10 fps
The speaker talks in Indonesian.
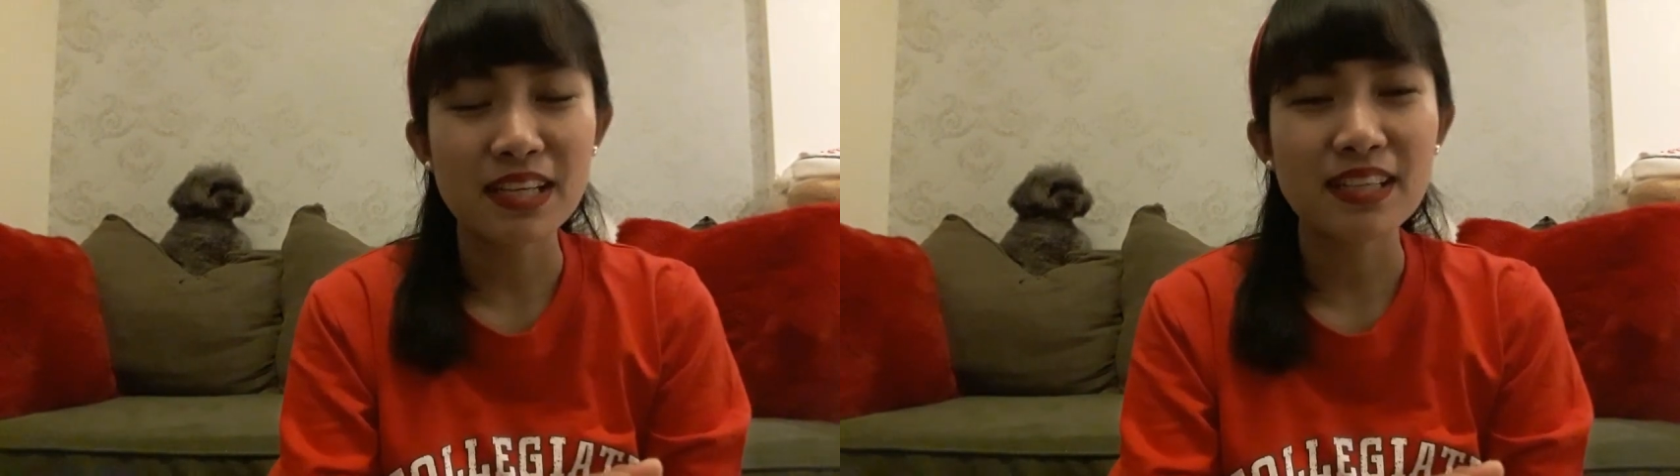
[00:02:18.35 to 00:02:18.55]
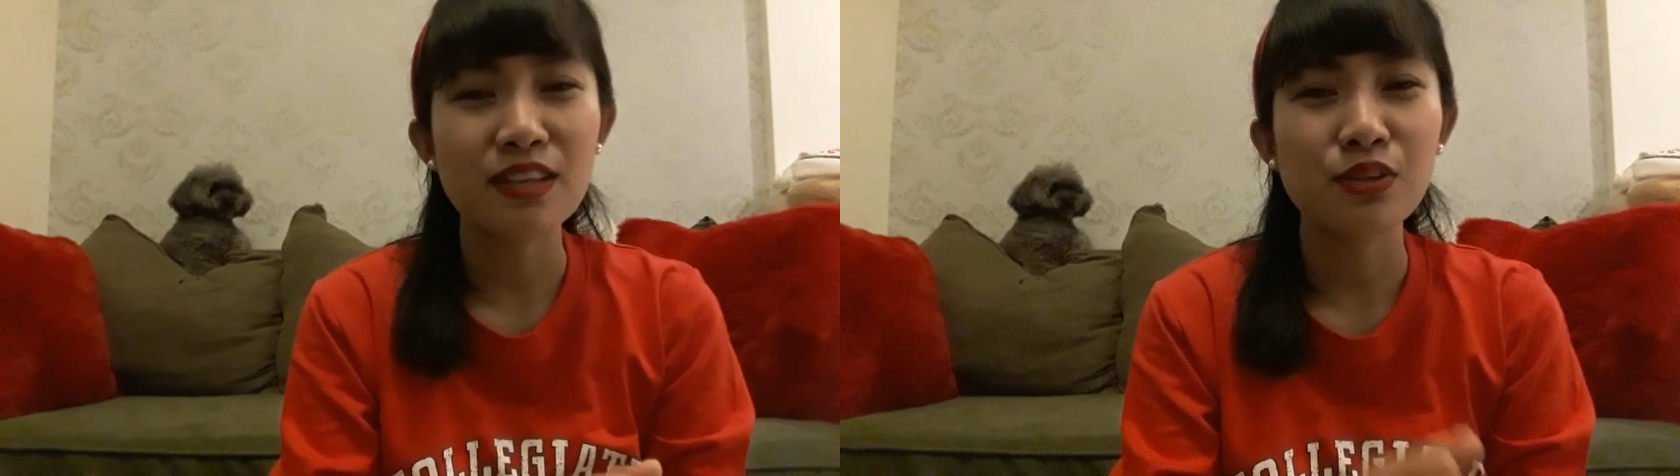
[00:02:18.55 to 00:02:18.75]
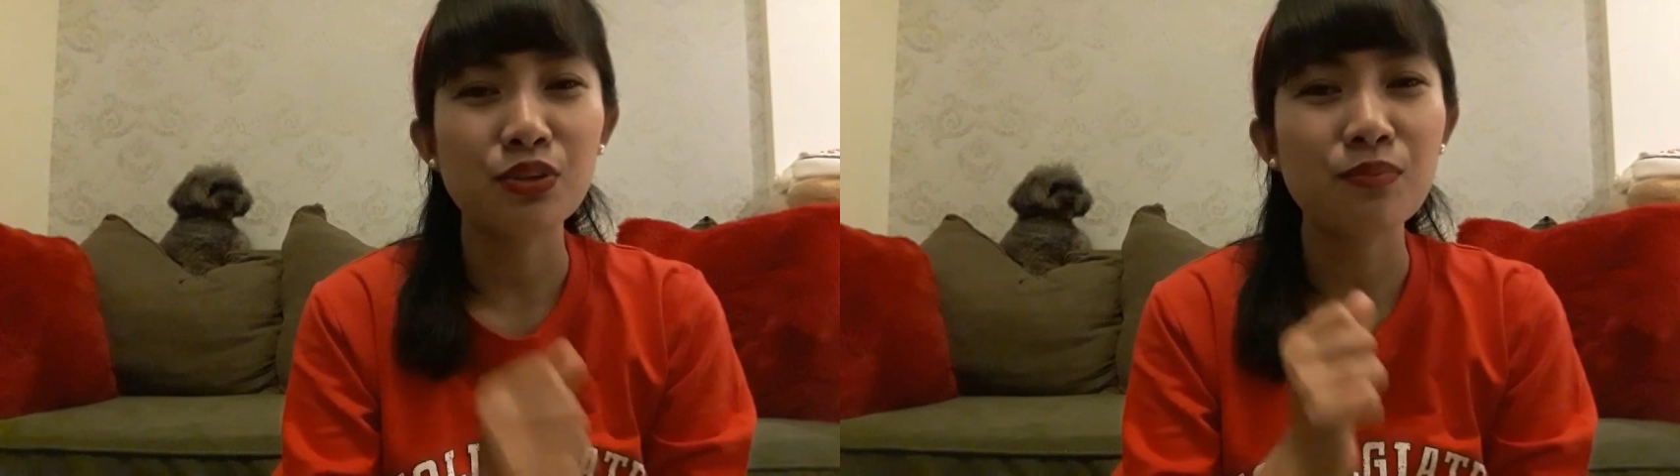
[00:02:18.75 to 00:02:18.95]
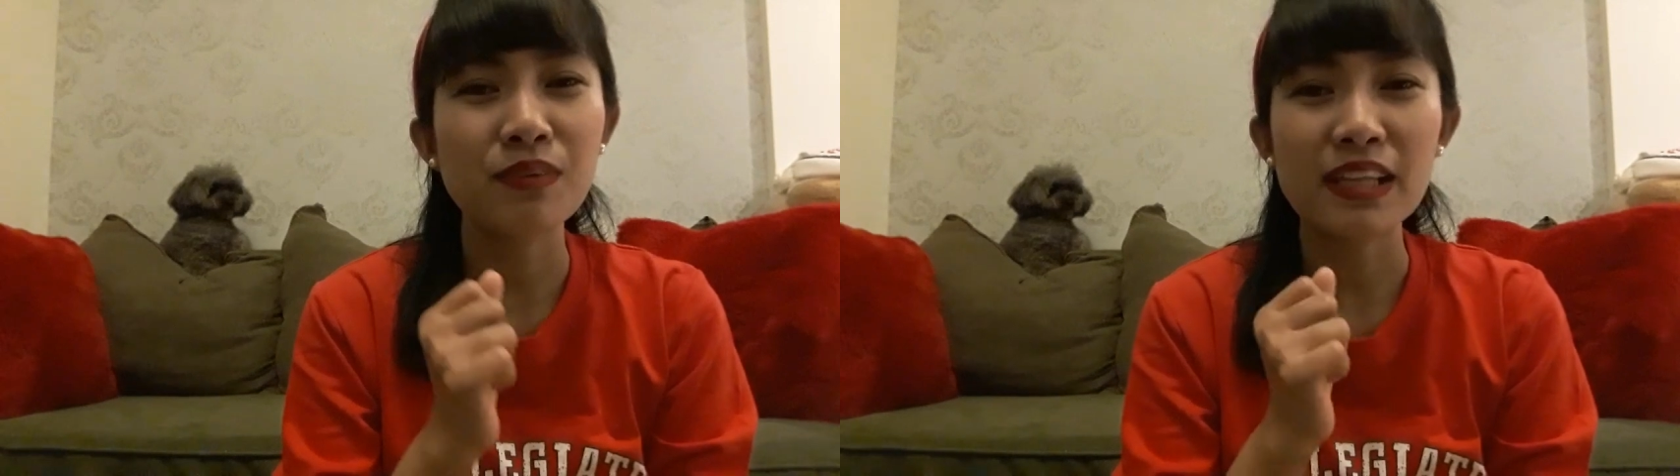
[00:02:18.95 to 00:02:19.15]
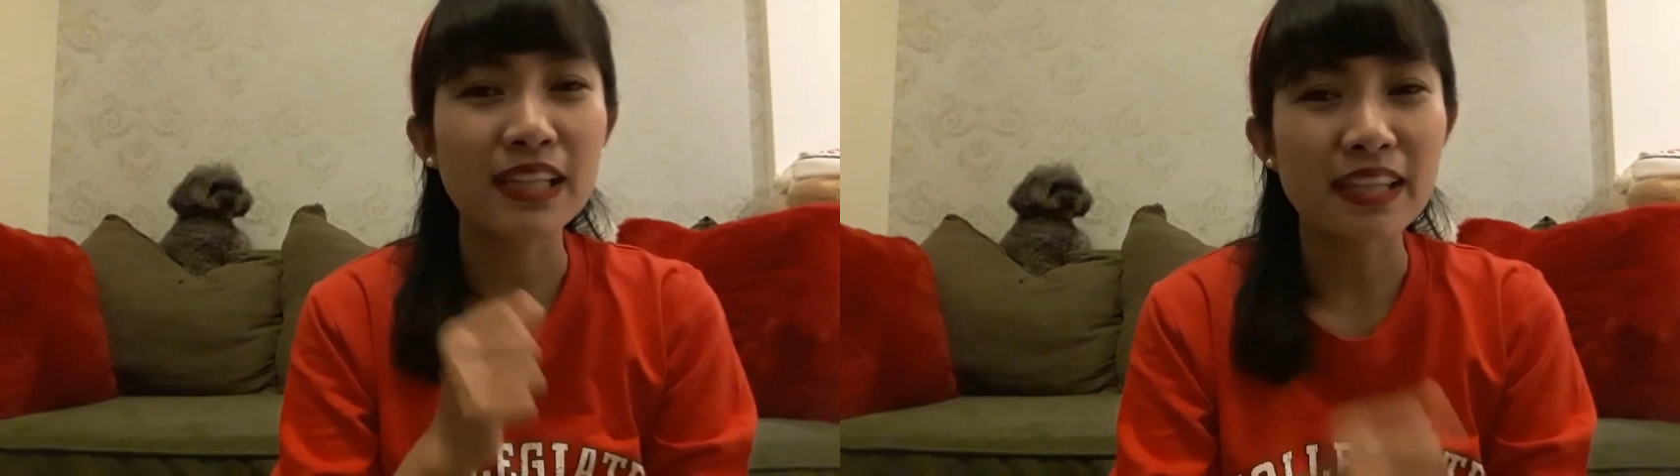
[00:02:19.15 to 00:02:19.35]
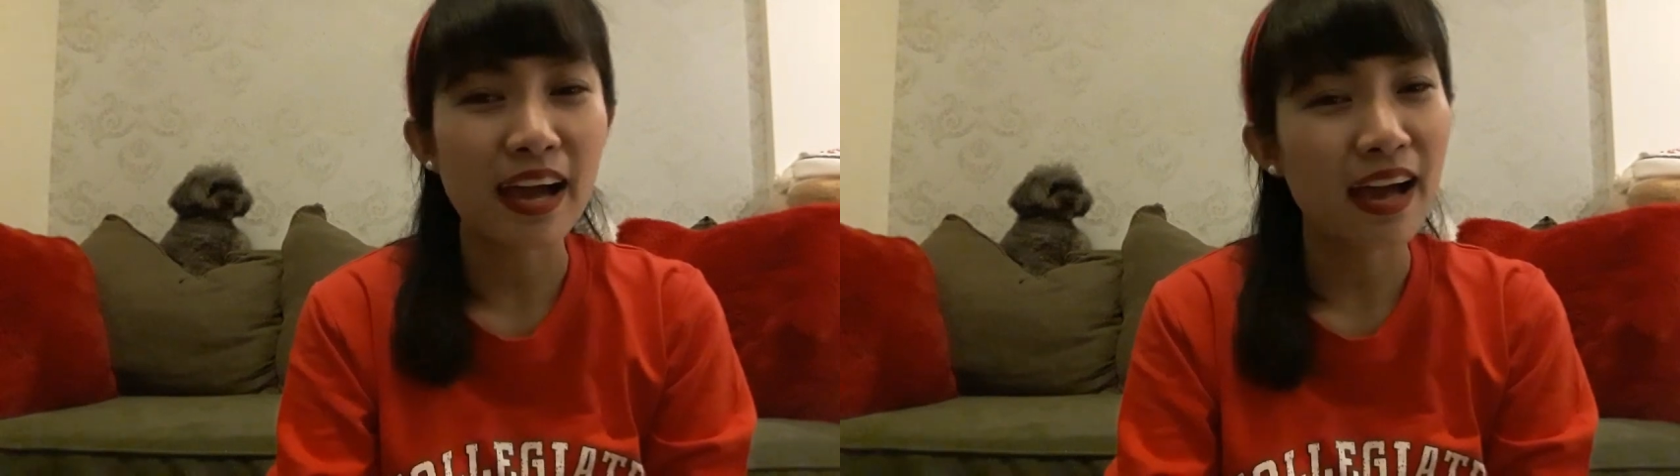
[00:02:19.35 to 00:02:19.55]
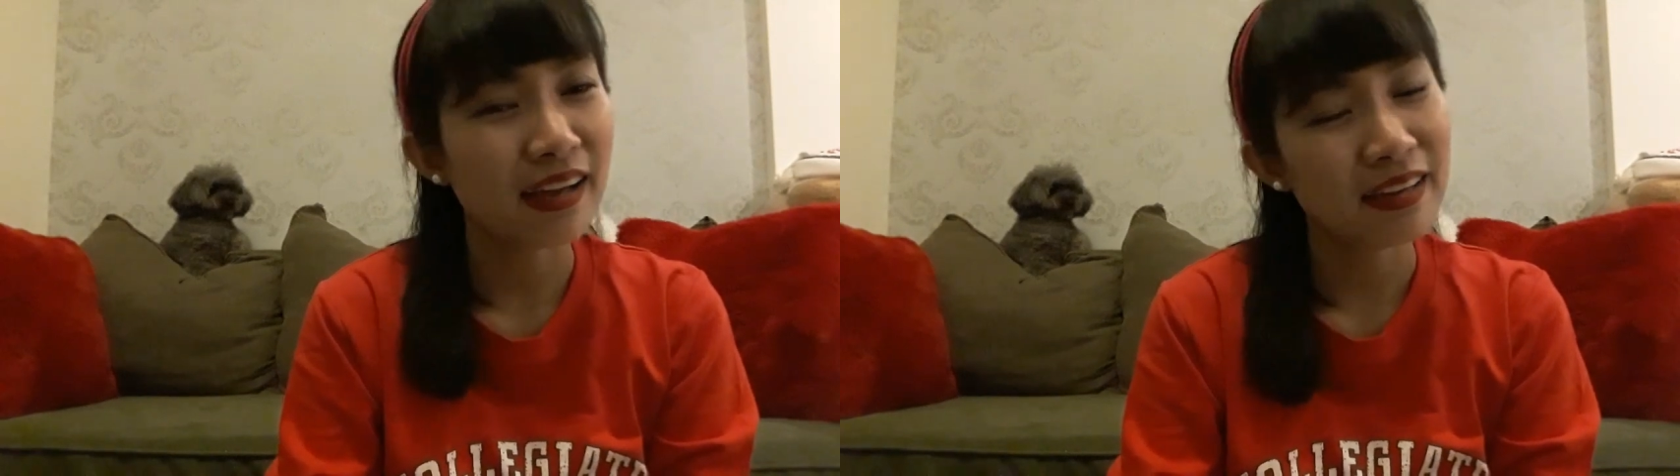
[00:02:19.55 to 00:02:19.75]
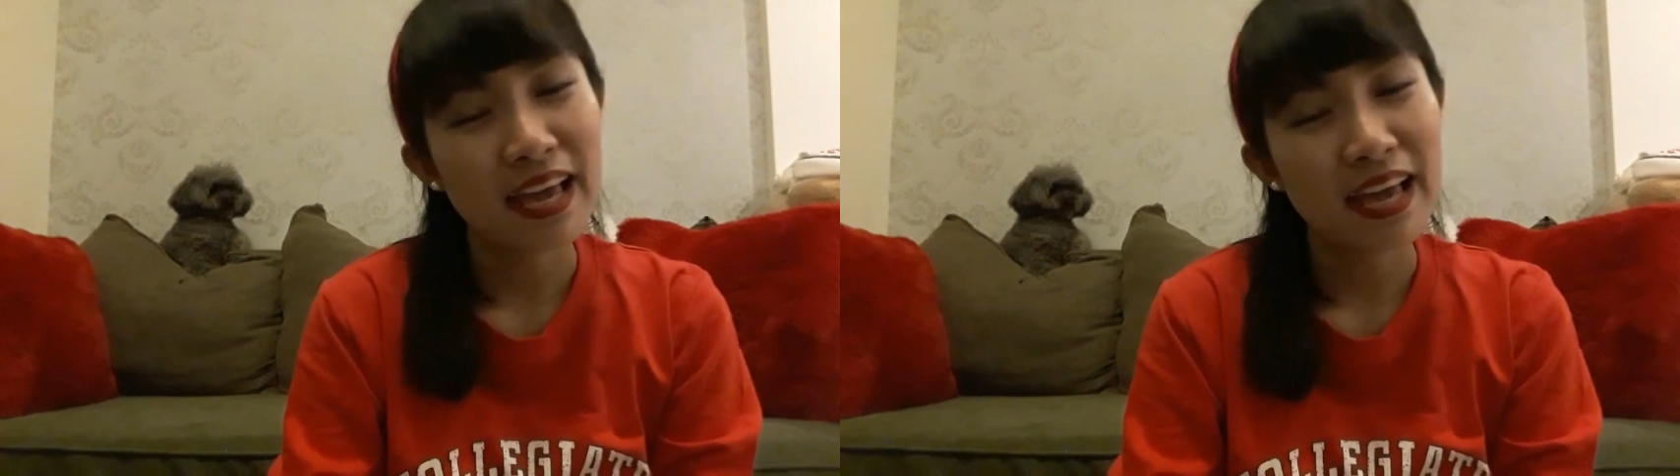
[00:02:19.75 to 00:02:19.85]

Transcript: channel YouTube kita.